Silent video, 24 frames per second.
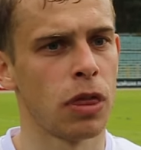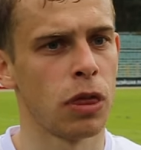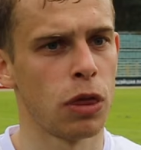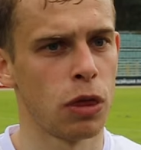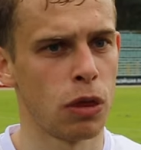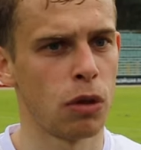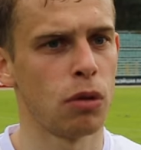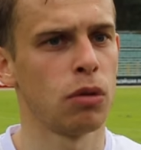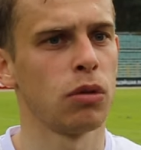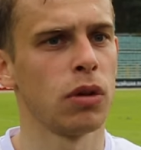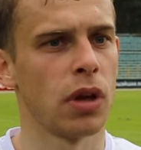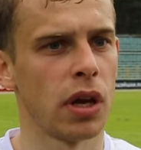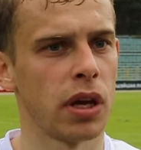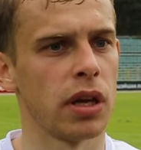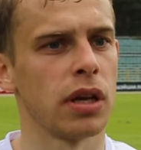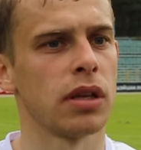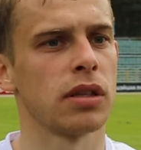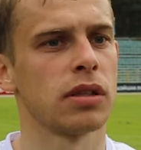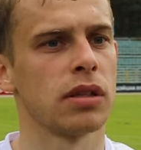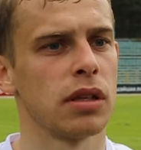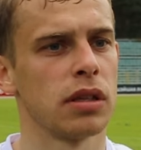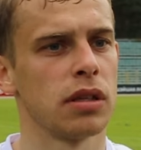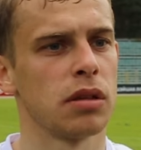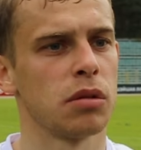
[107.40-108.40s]
Ну да, я
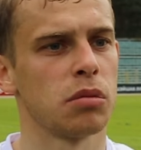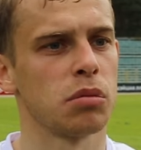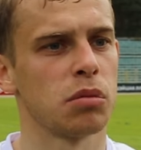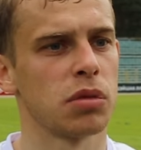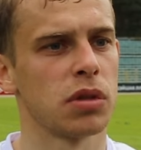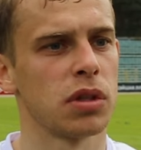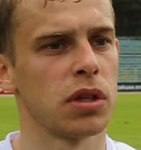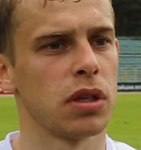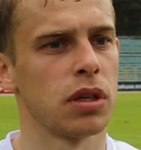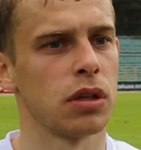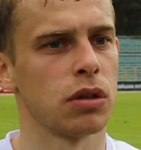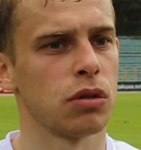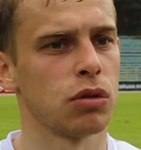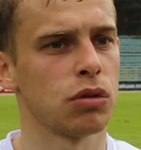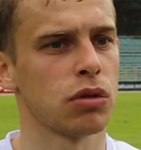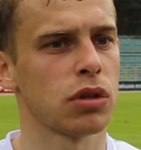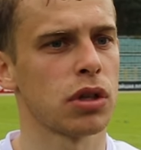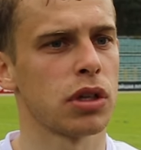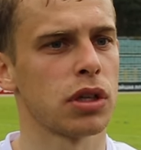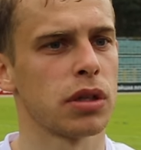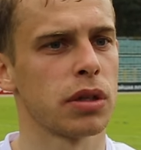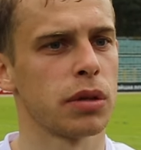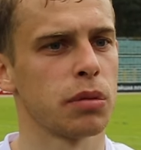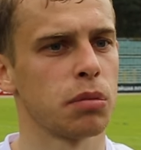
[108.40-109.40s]
за этим слежу,
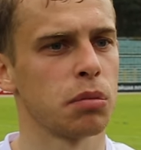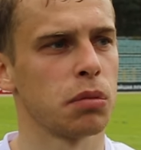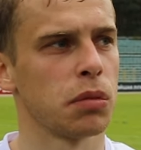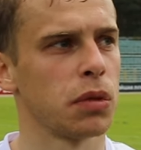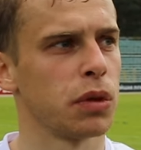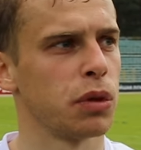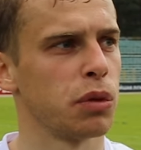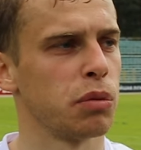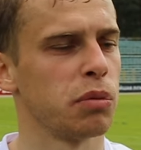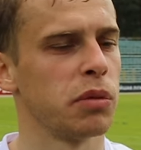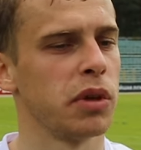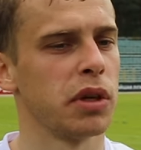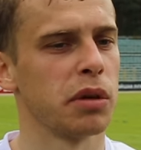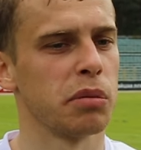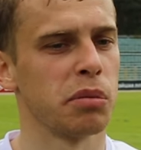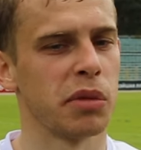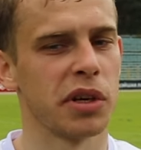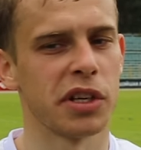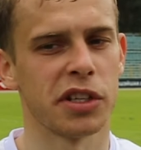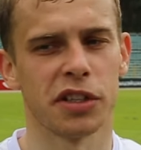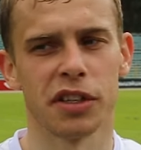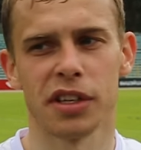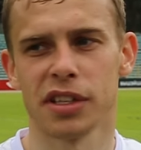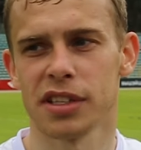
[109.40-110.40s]
скажем. Ну, не,
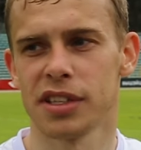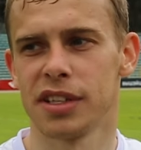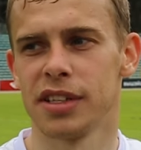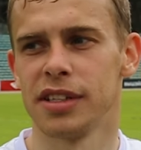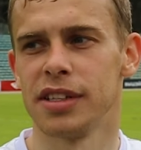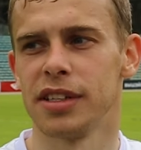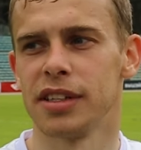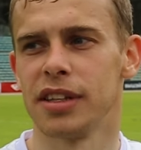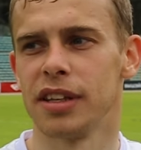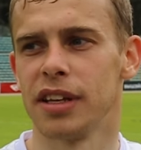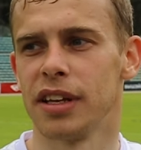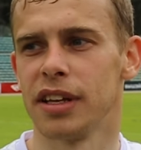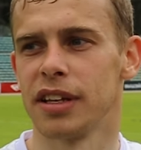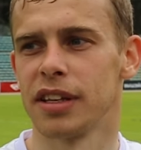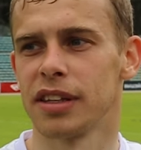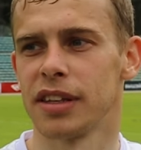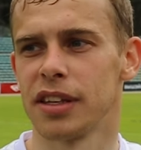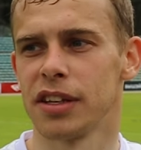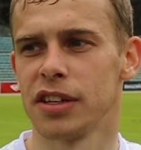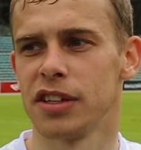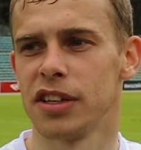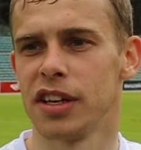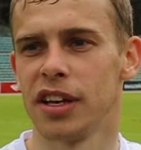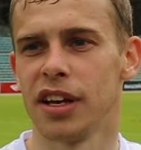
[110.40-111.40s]
моя жена следит, наверное,
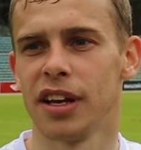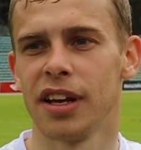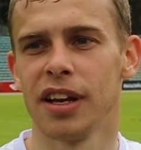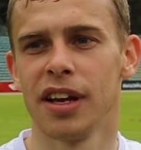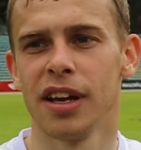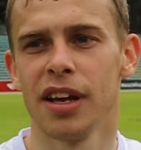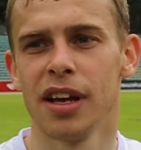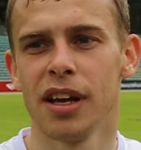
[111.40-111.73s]
точнее.